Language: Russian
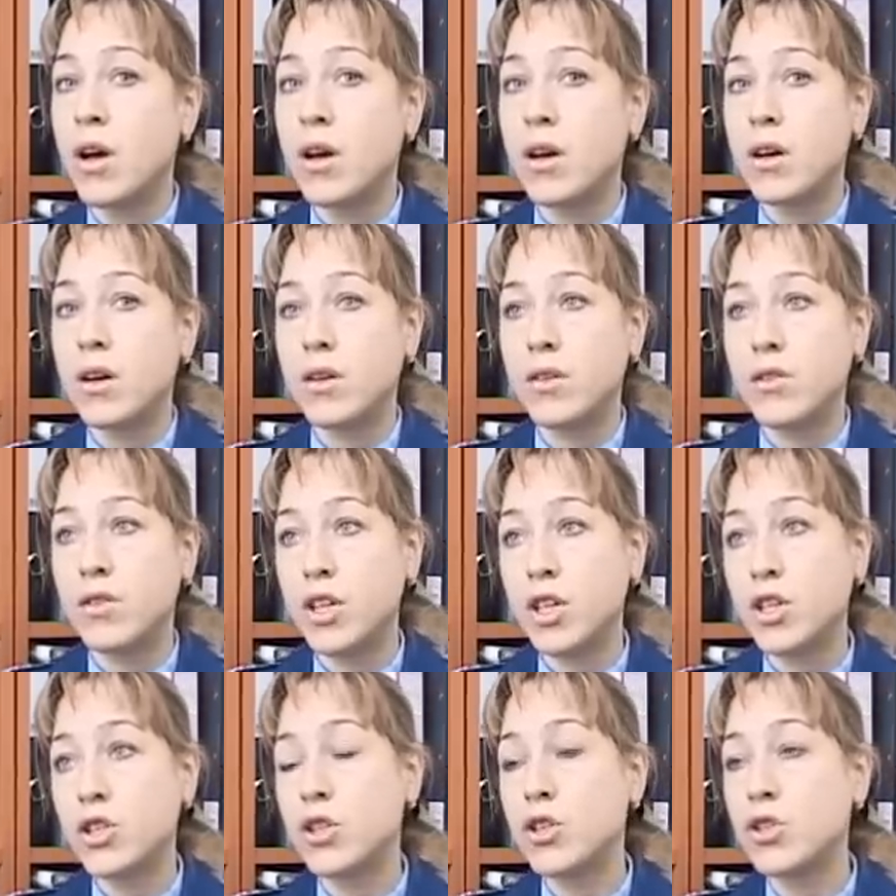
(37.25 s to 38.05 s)
э, в
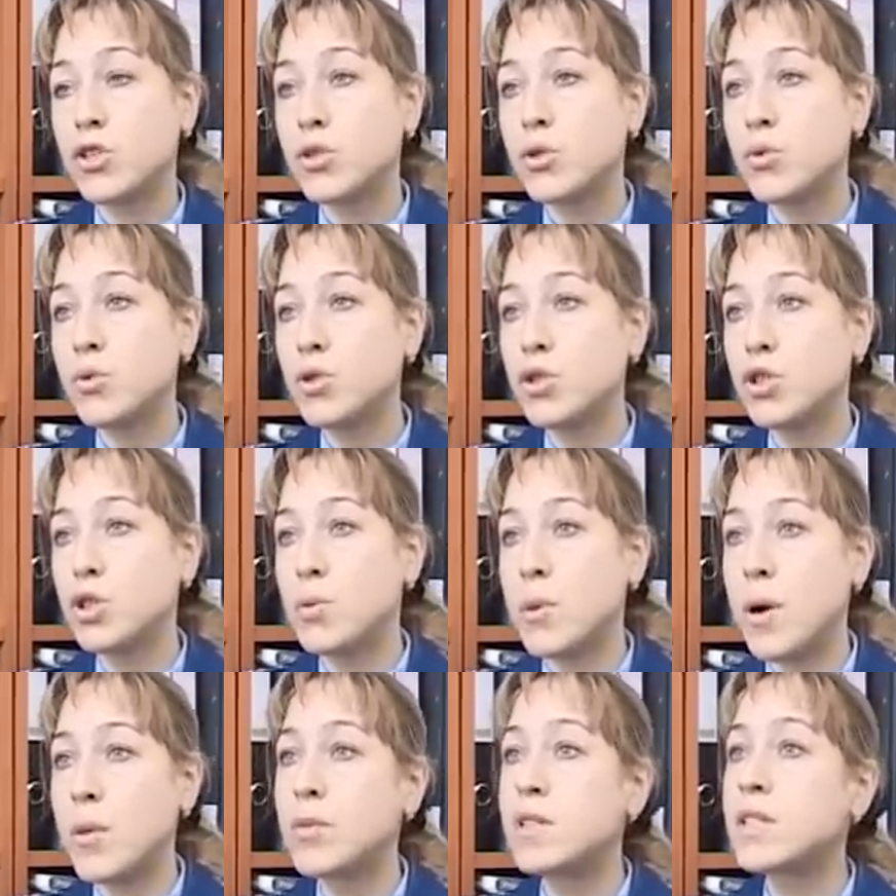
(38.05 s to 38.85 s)
некоторых случаях
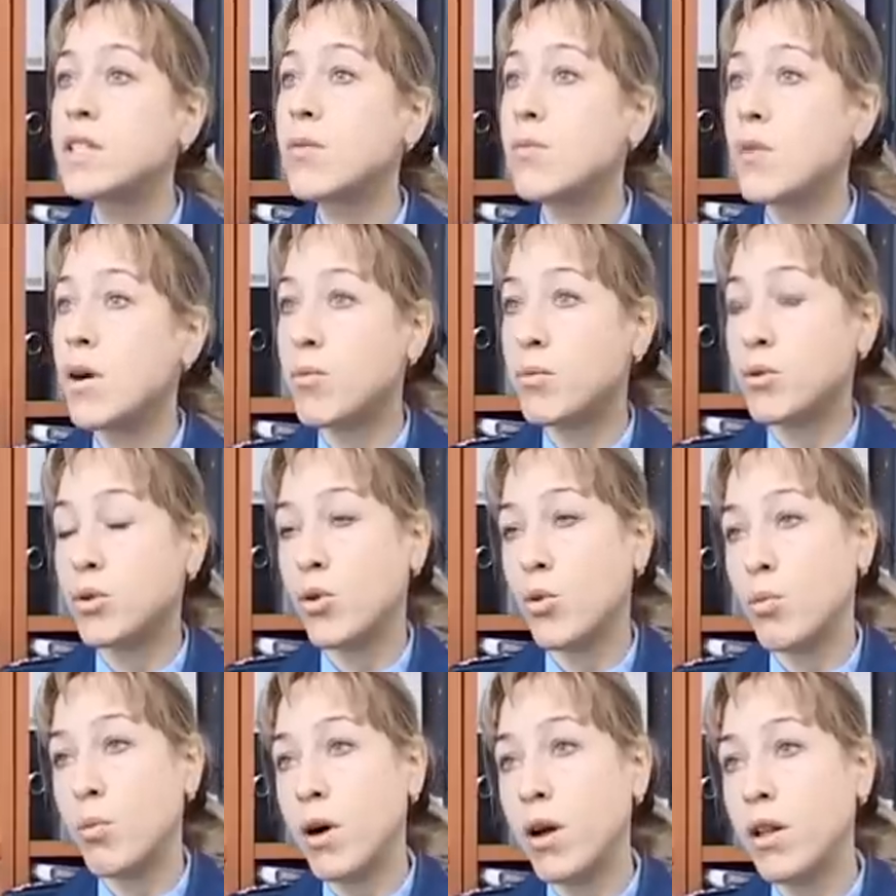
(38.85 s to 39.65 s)
мама сама
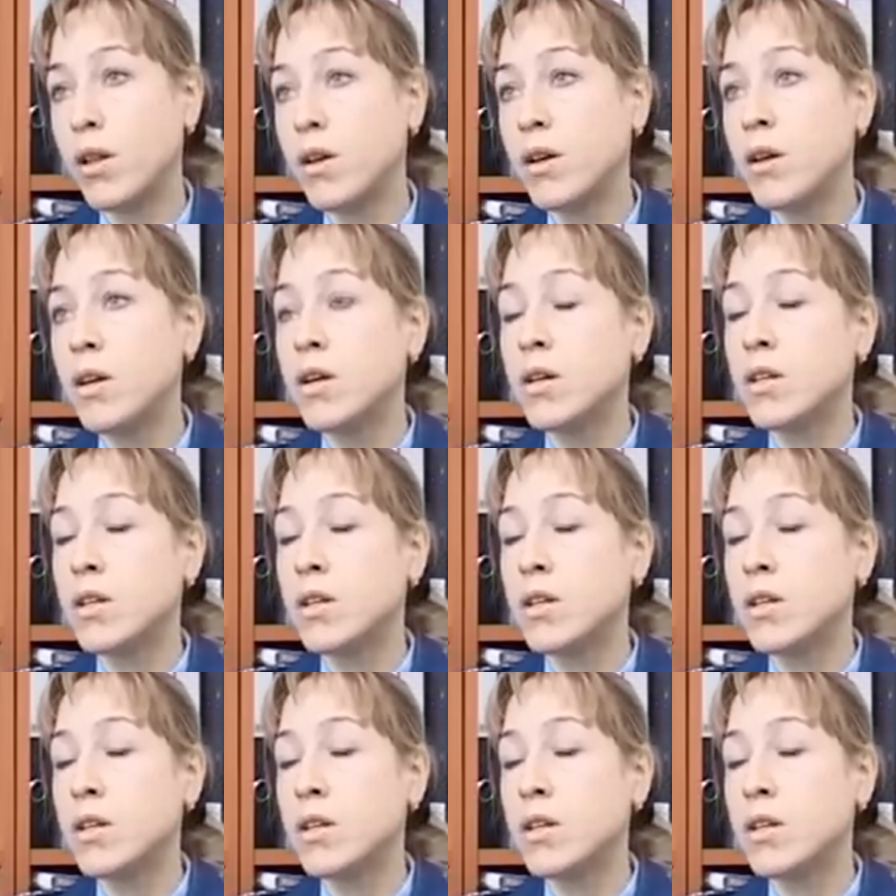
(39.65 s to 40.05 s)
покупала